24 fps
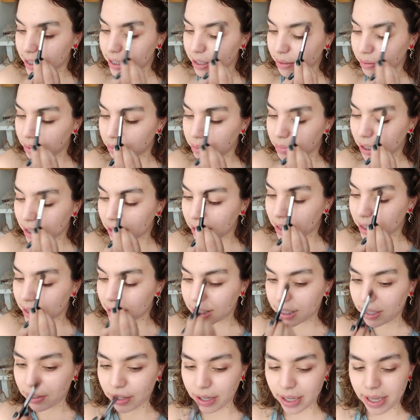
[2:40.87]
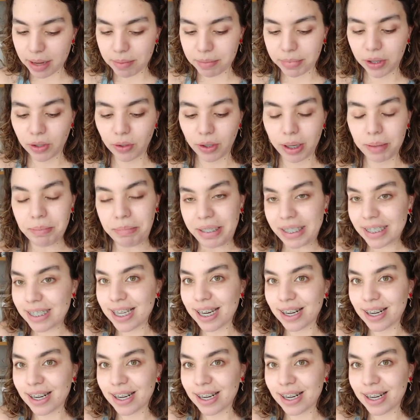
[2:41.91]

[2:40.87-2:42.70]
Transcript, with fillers: le sabe más y ahora ya me toca a mí